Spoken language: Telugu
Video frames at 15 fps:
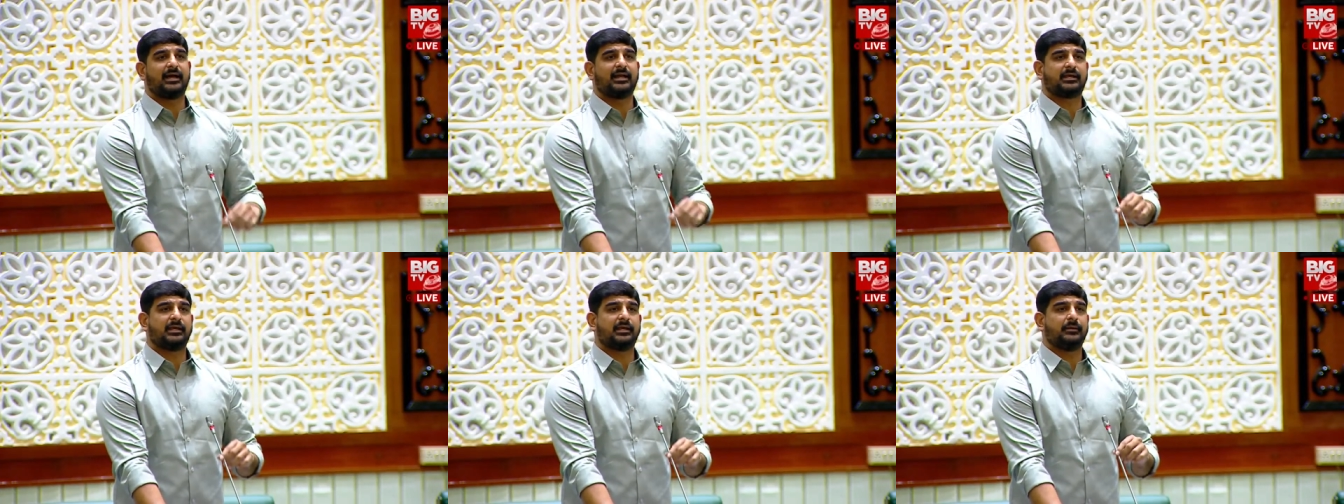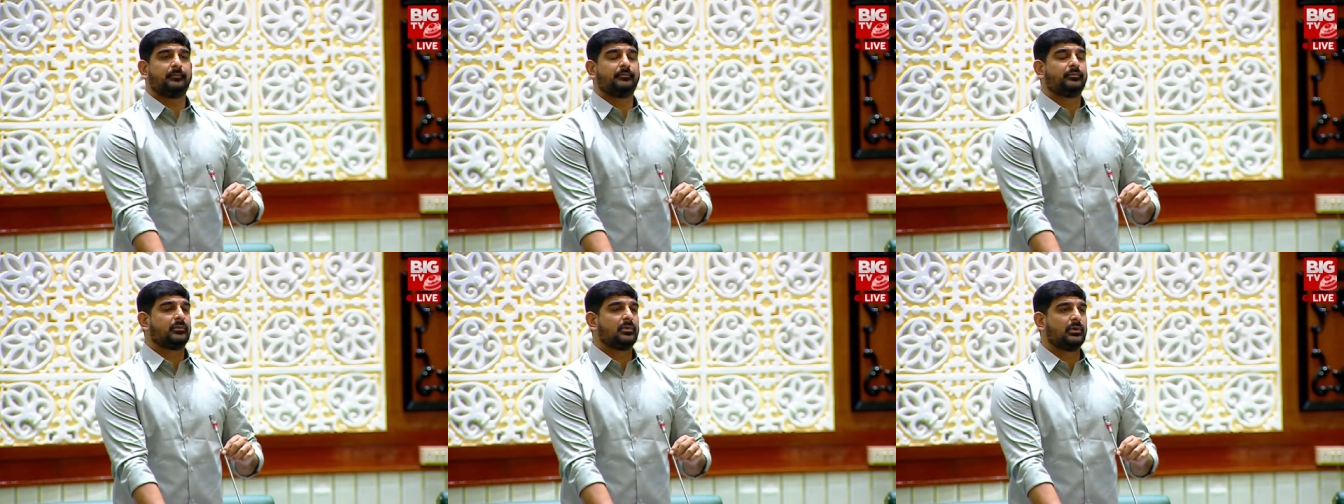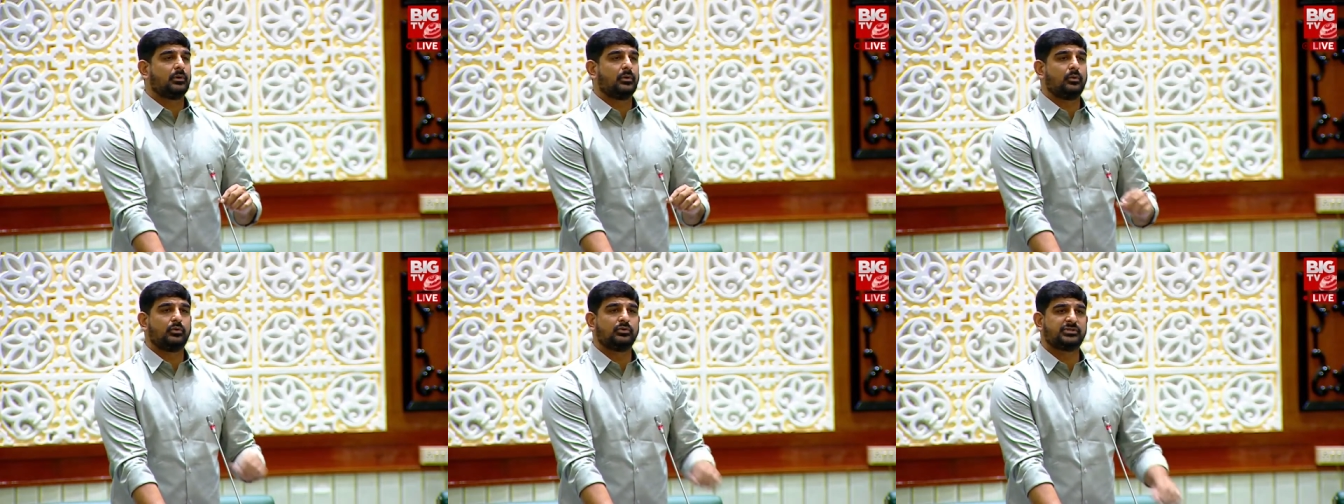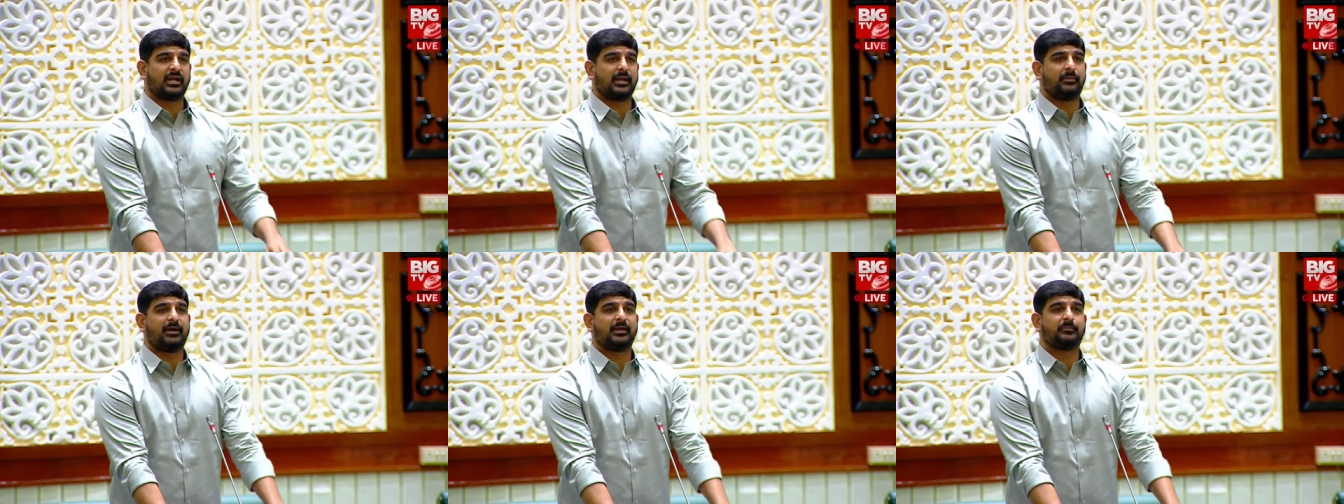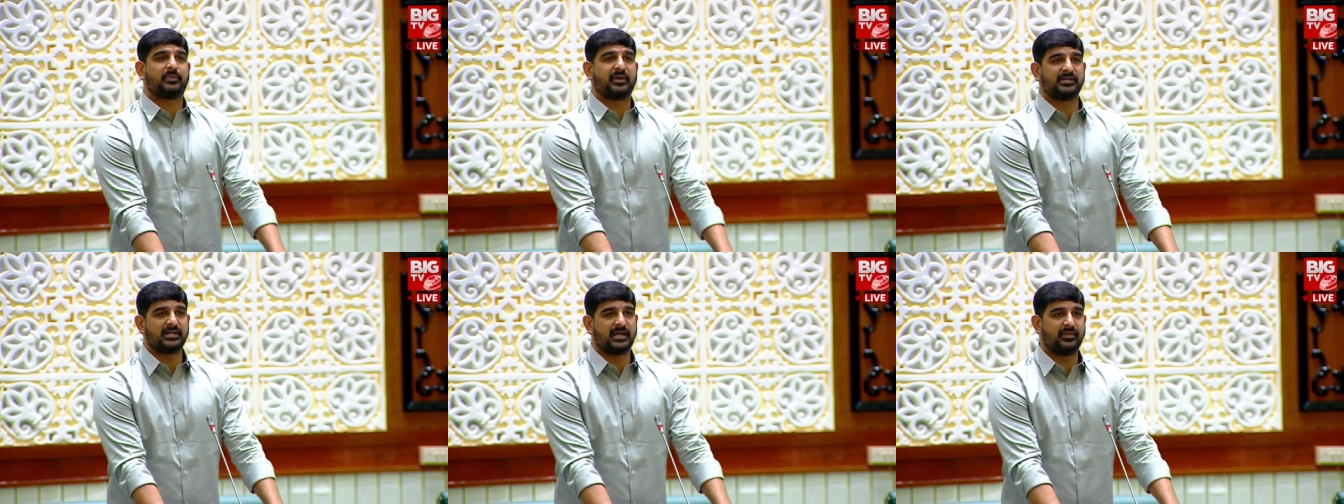గారికి హుజురాబాద్
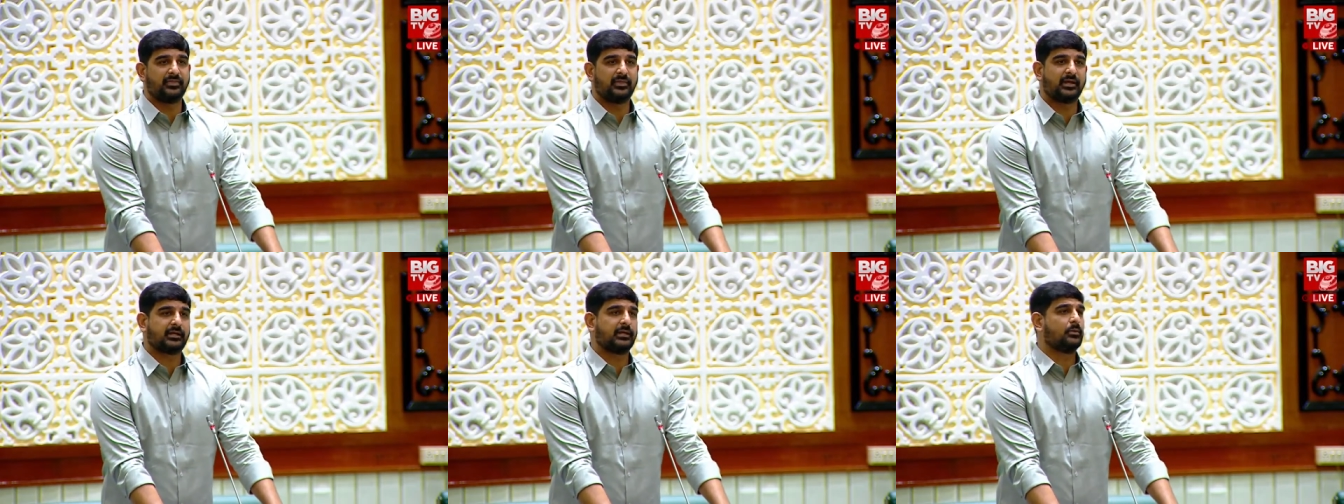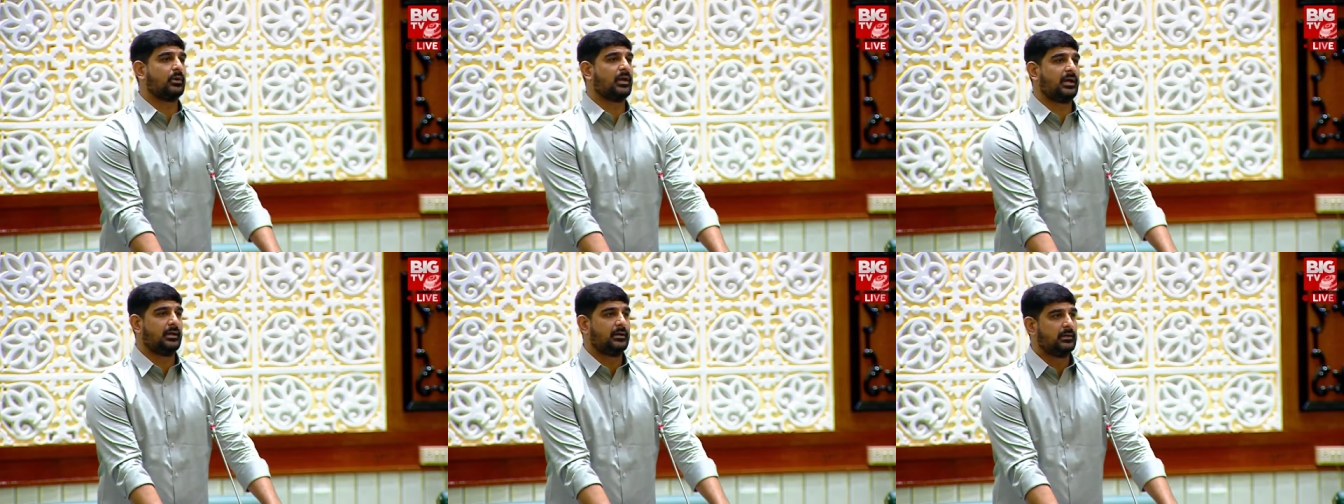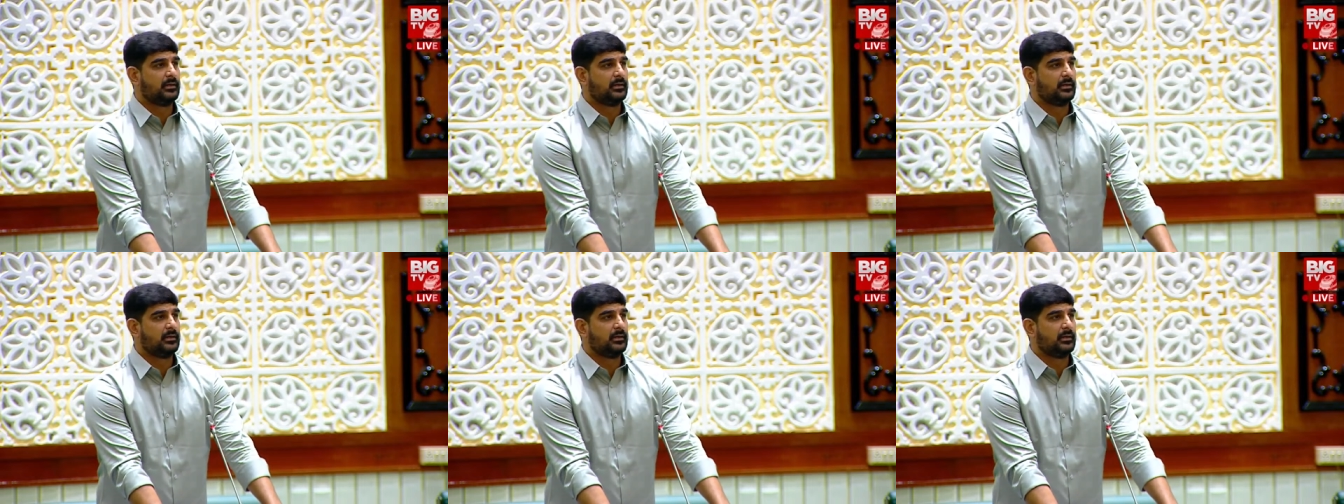ప్రజలందరికీ కూడా